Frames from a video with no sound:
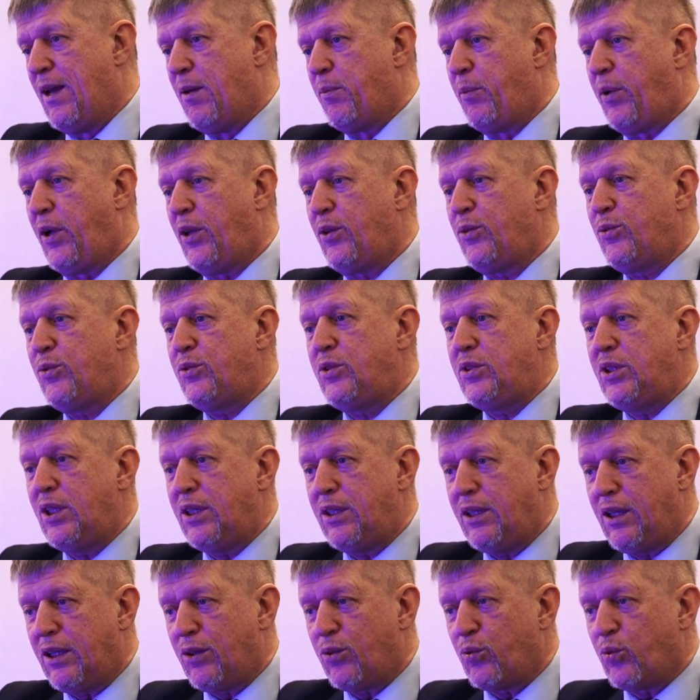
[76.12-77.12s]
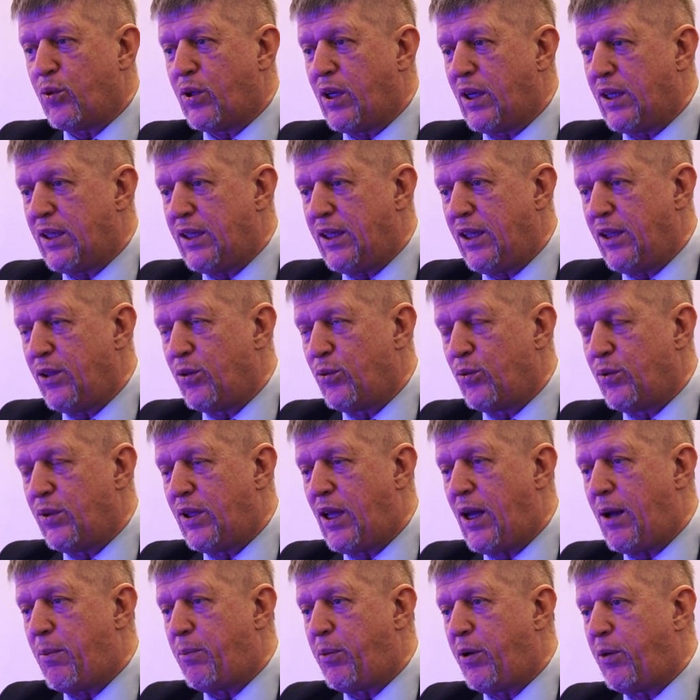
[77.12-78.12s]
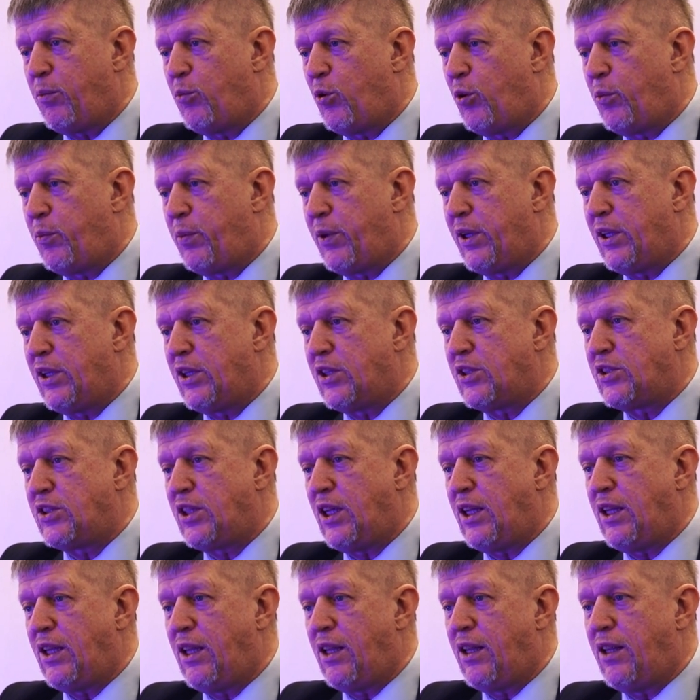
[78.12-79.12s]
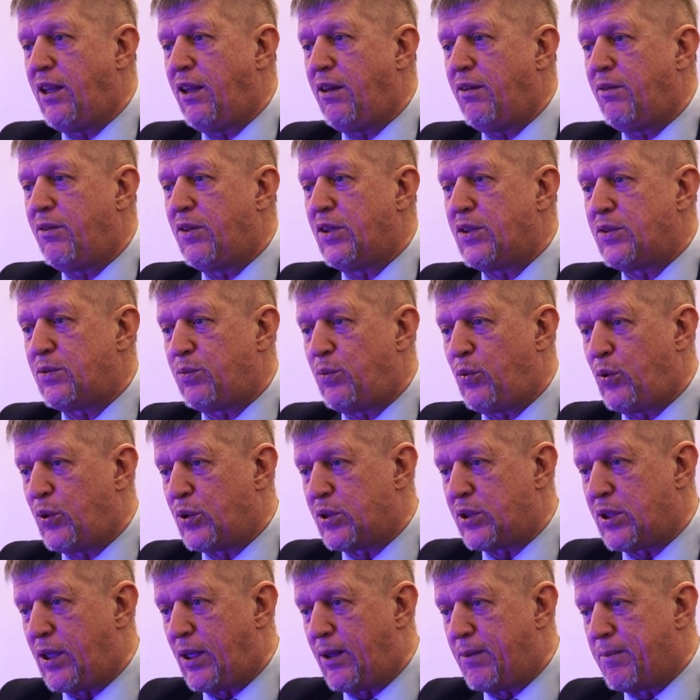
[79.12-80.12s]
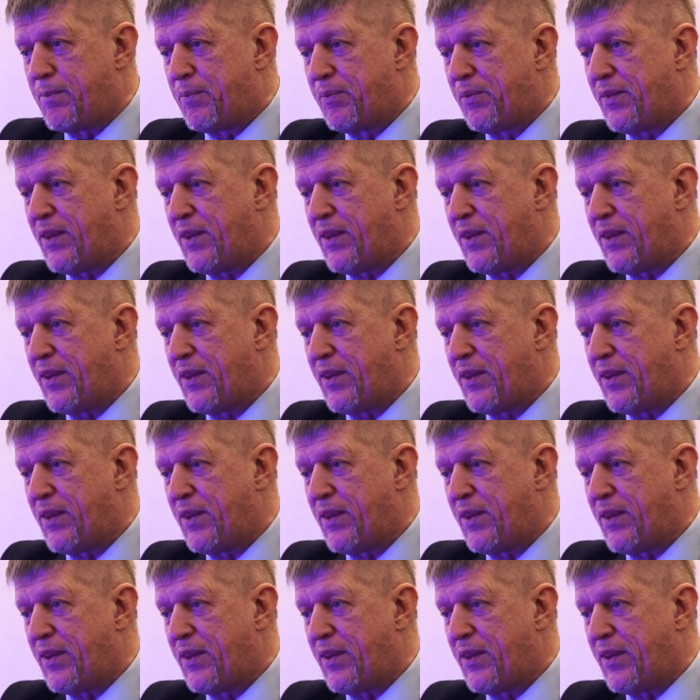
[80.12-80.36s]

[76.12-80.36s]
Получить эту картину на прямом притяжении невозможно.